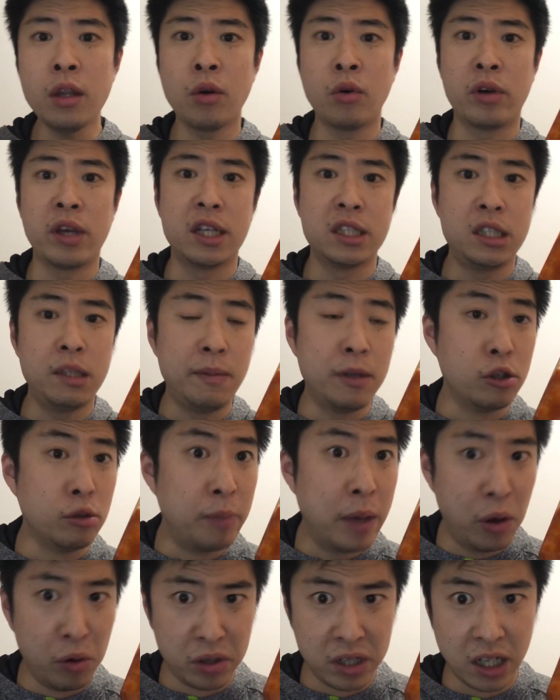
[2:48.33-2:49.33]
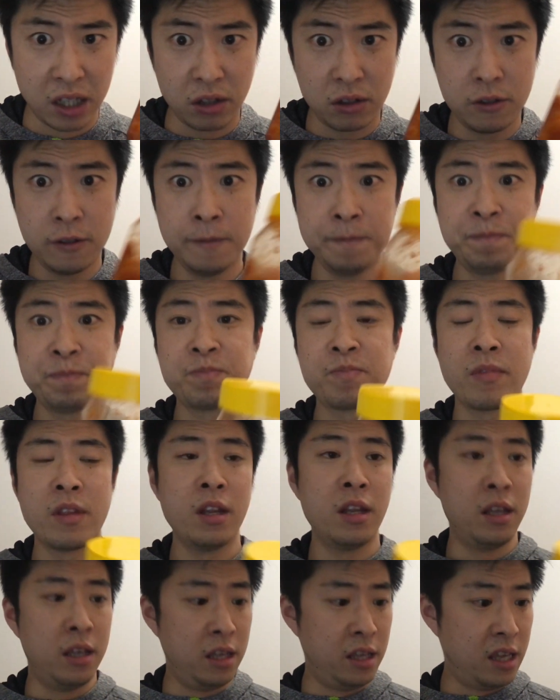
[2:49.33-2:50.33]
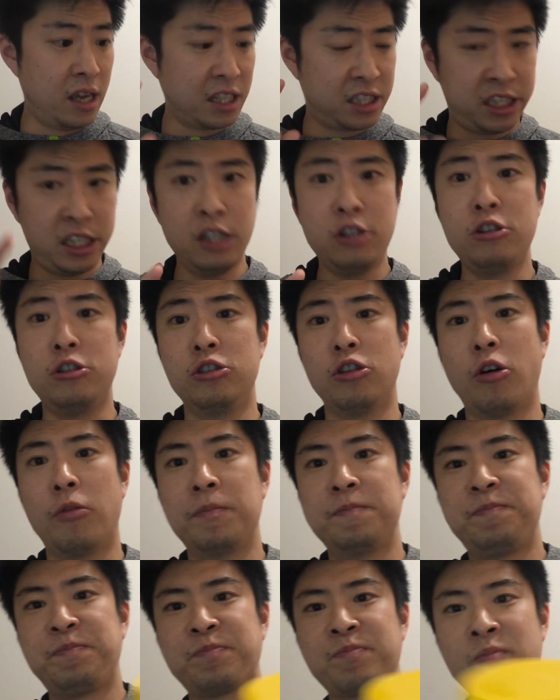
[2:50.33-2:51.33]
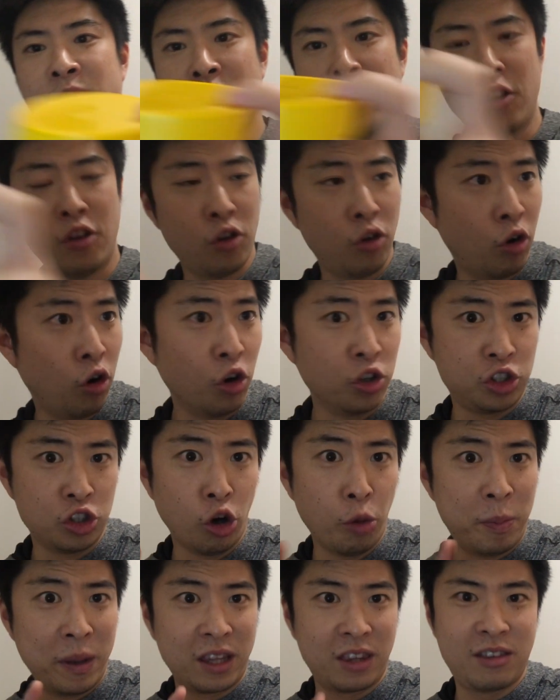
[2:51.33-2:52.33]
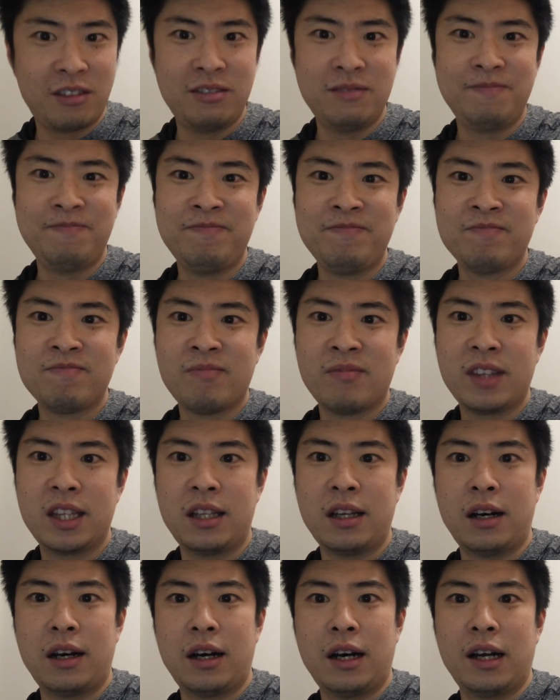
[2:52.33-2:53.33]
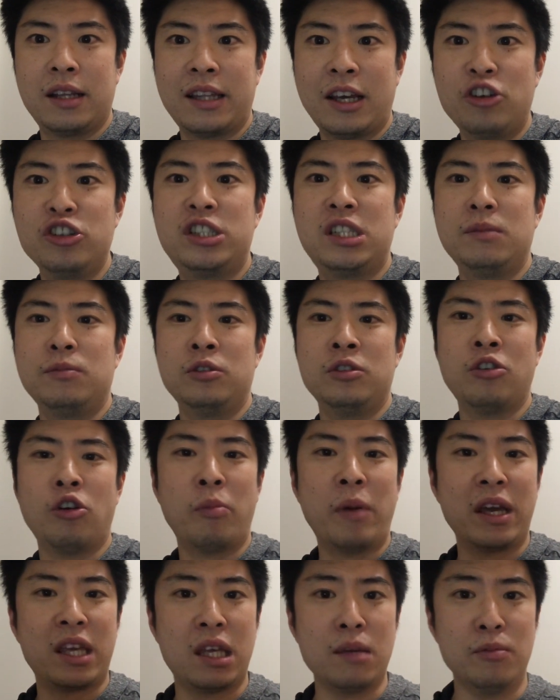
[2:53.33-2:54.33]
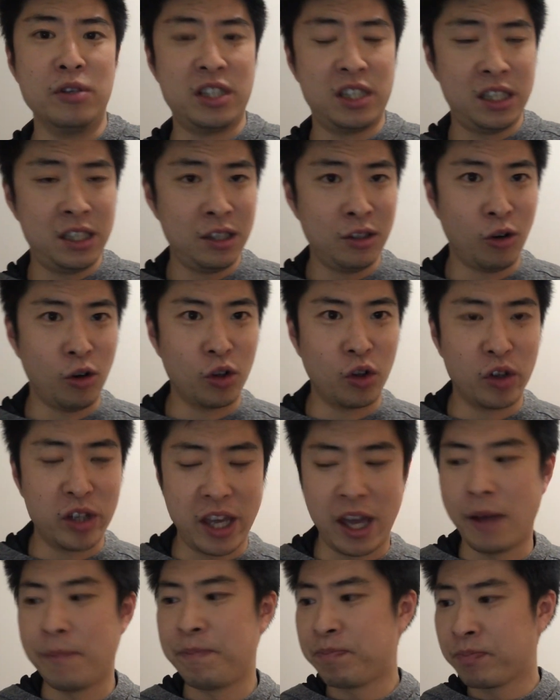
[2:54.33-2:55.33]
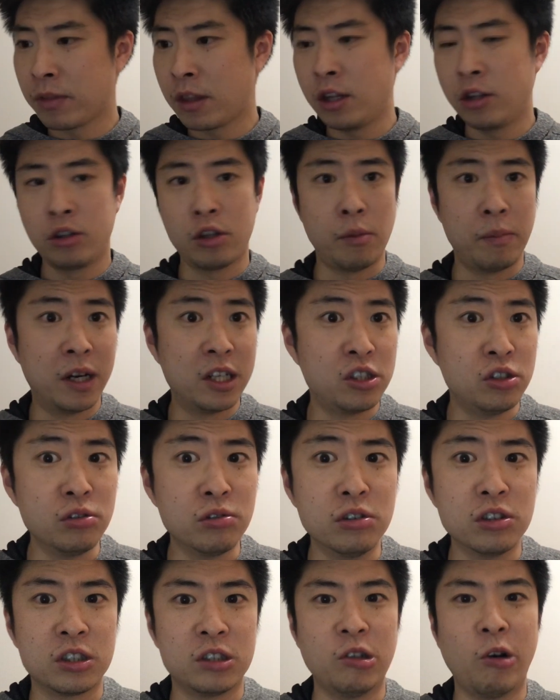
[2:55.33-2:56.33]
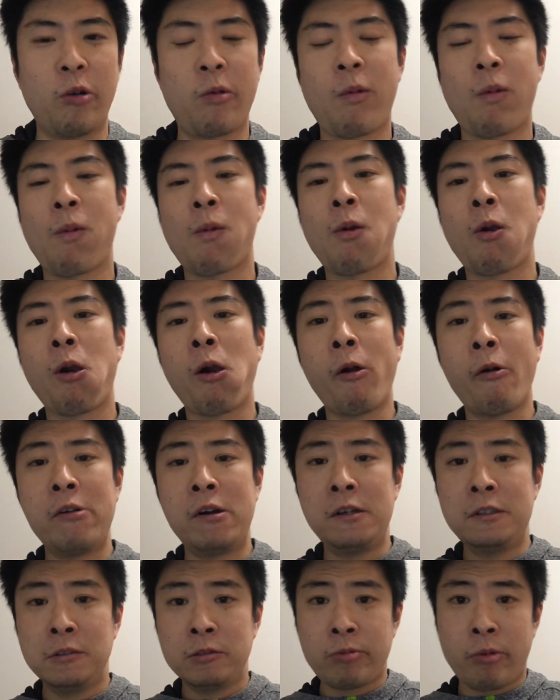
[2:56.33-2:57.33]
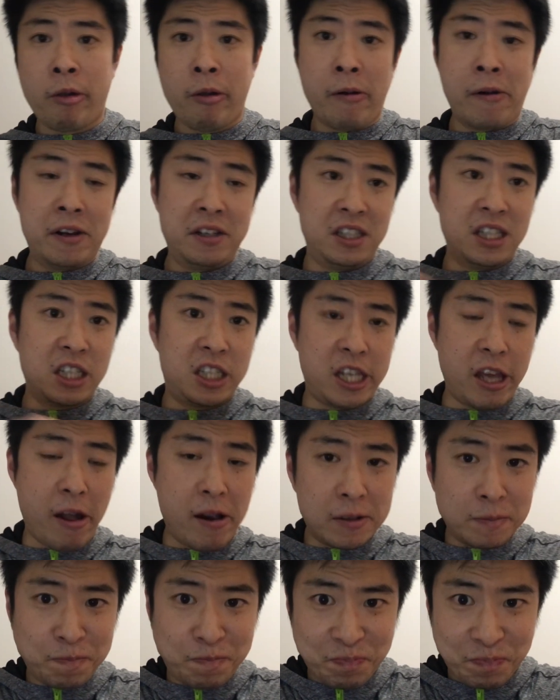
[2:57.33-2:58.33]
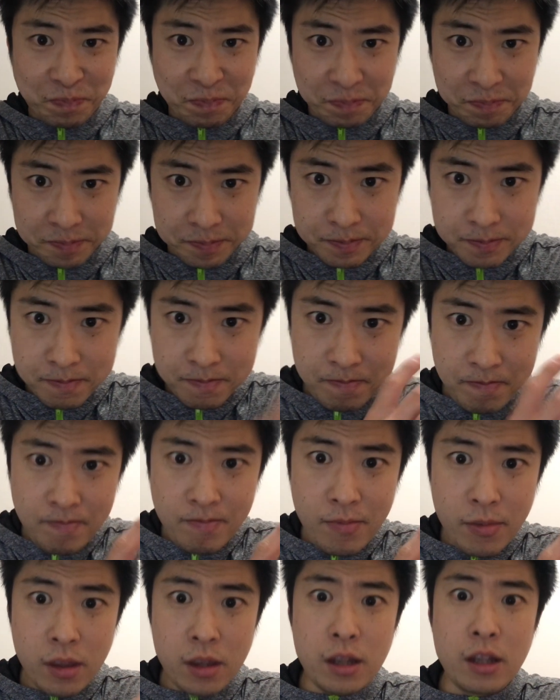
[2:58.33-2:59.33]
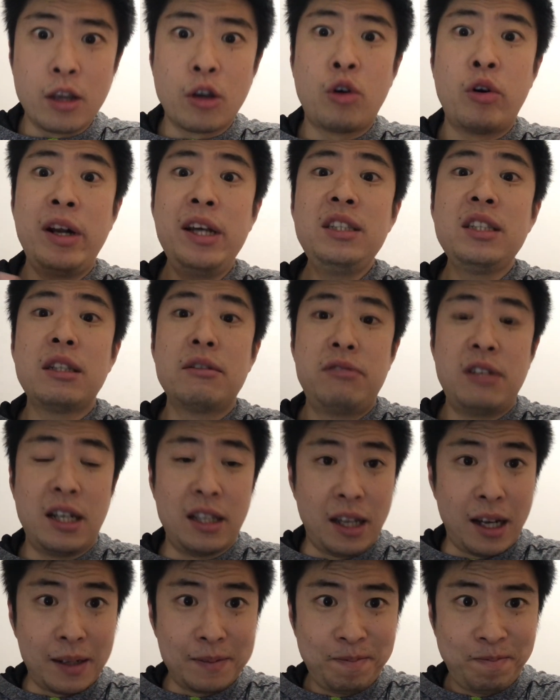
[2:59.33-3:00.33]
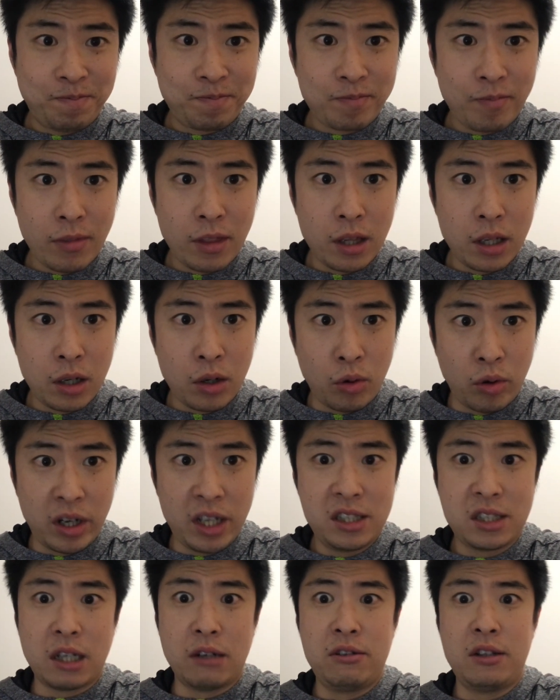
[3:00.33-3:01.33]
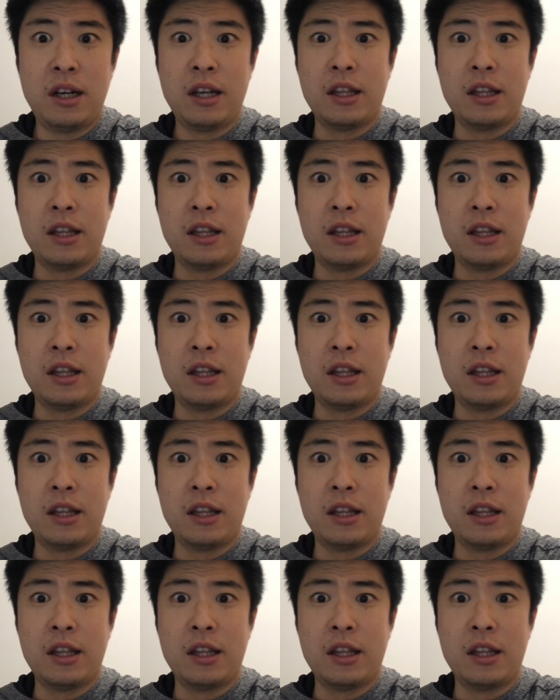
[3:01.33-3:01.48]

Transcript: コヤジビウベオグラッドイヤシグルのホチオペットダナルチムオバイキムチオドニエテバシウクスのナチェ、うん、これスカフラナこれスカフ